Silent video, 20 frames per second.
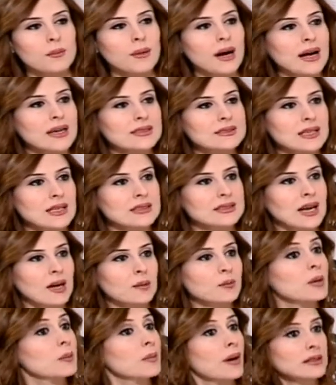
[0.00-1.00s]
ما قادره
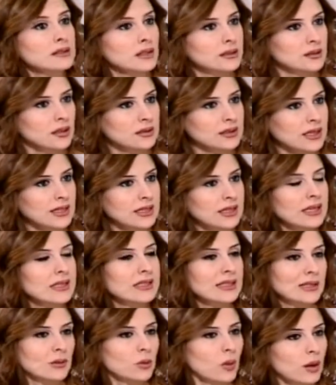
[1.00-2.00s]
تعمل بعض
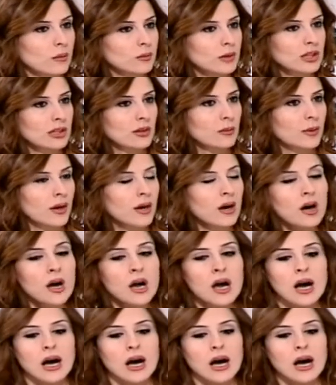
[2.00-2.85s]
التضحيات اللي هو عم يطلبها